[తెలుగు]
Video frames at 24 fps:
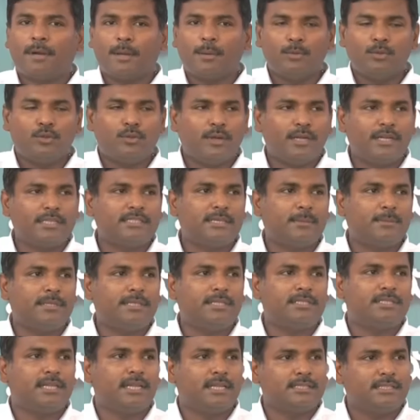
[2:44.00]
ప్రభుత్వానికి
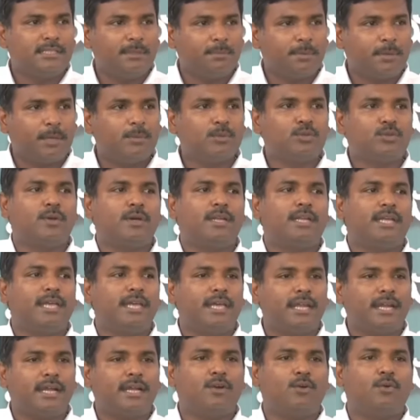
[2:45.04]
సంబంధించిన ఆస్తి ప్రభుత్వానికి
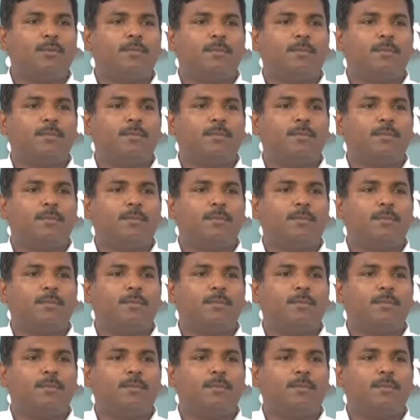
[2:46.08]
ఏ రకంగా